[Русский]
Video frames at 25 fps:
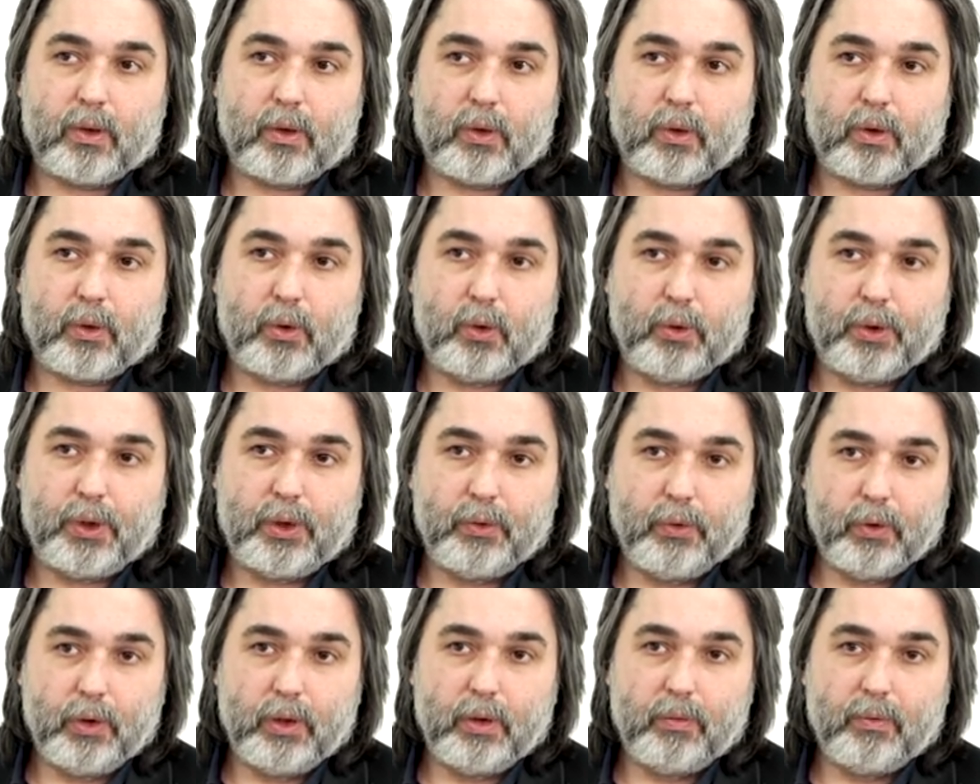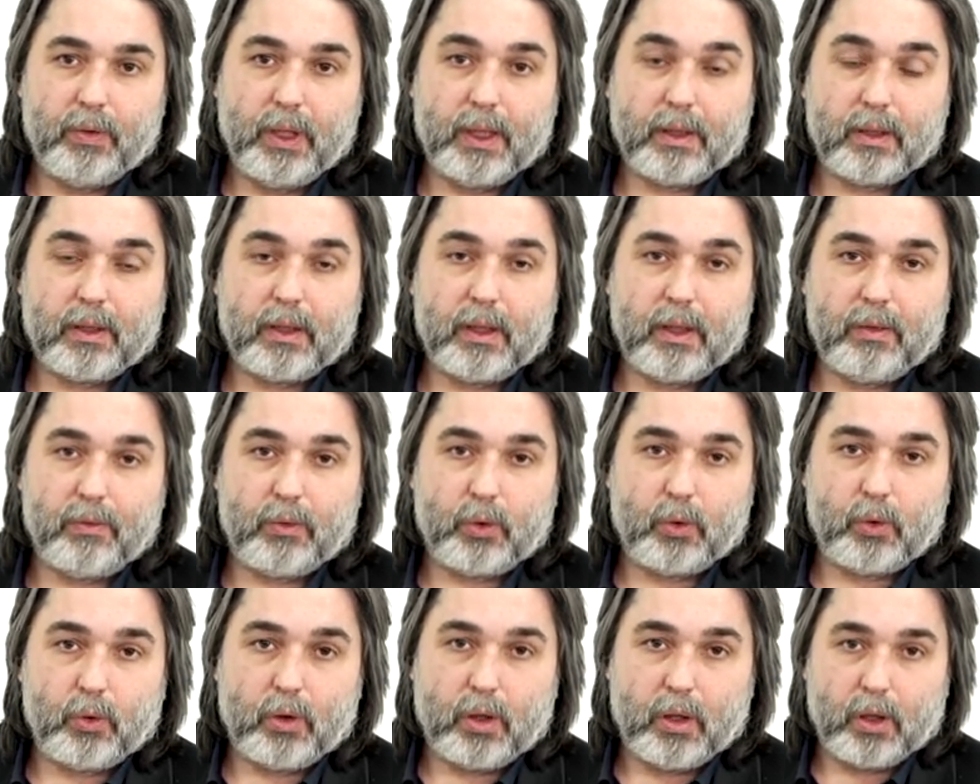Но сегодня мы оставим
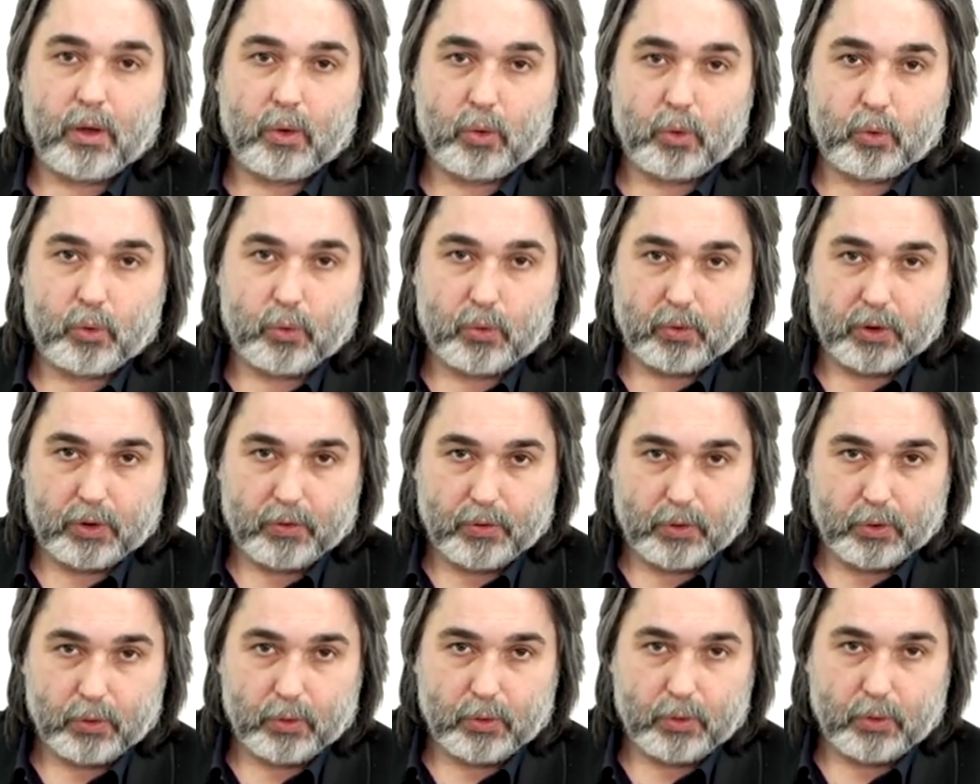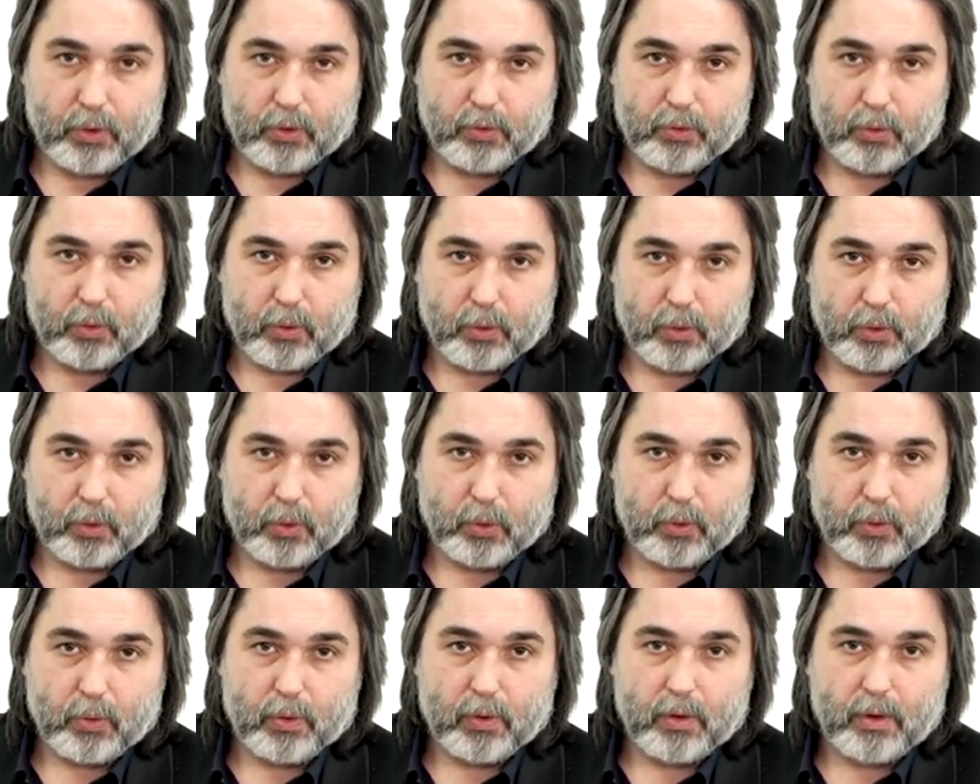только одну связующую
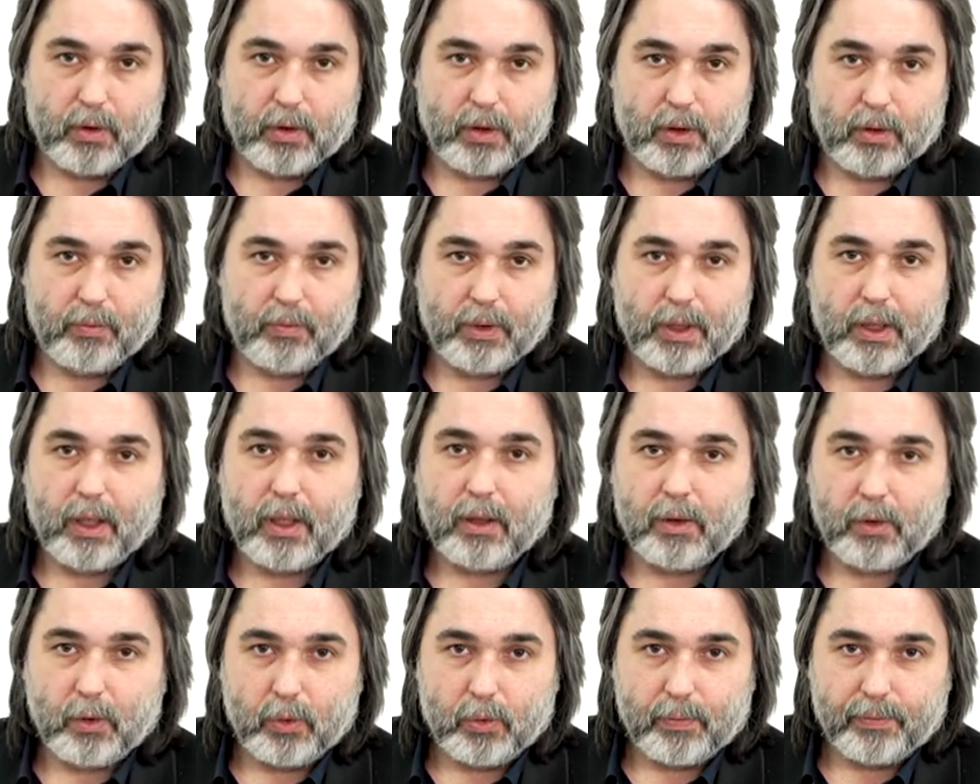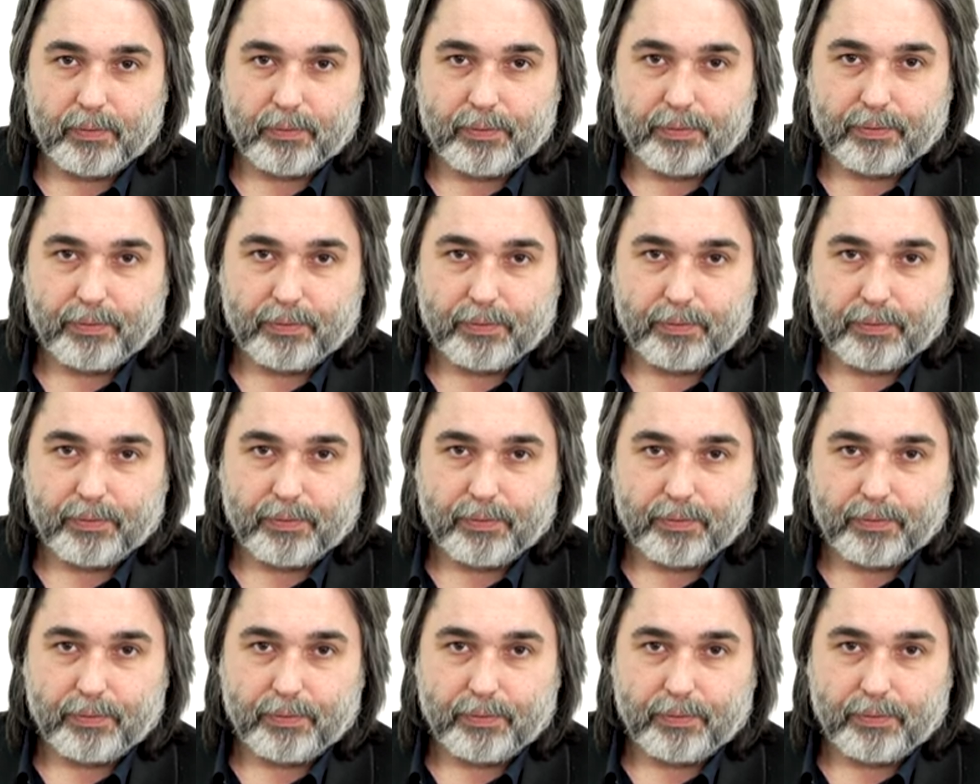функцию доминанту.